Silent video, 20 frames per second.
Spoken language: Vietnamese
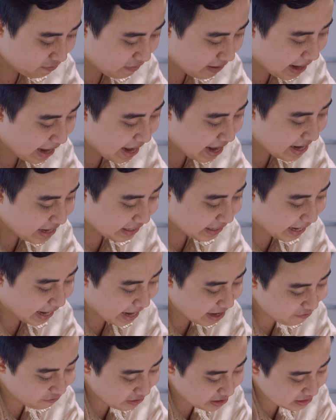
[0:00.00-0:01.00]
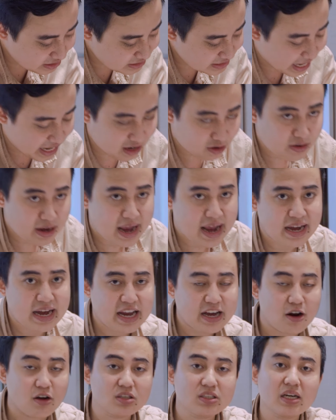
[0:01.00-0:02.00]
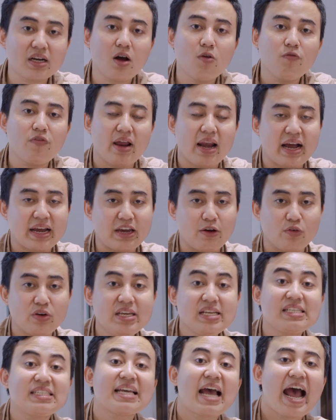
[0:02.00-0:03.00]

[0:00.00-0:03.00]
và cái phần rẻ lau nhà này nó sẽ không phải là kiểu đi